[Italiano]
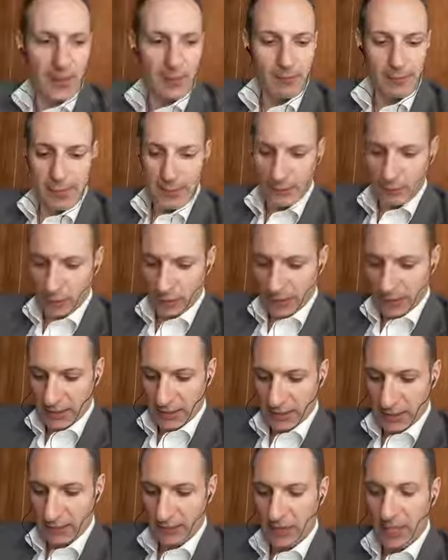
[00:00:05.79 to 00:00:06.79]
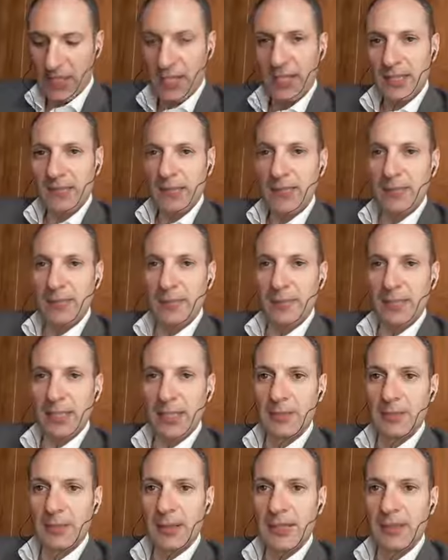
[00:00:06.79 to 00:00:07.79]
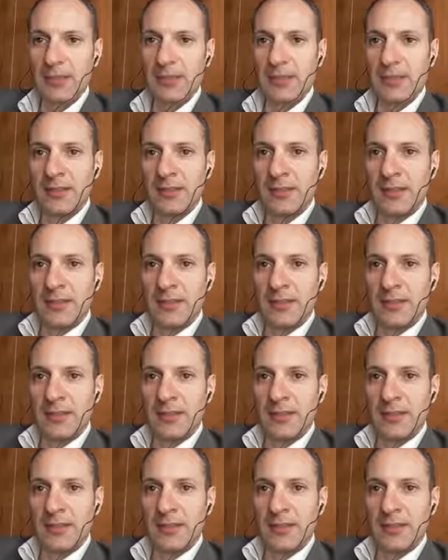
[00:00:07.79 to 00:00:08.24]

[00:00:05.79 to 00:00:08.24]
Abbiamo una diretta prima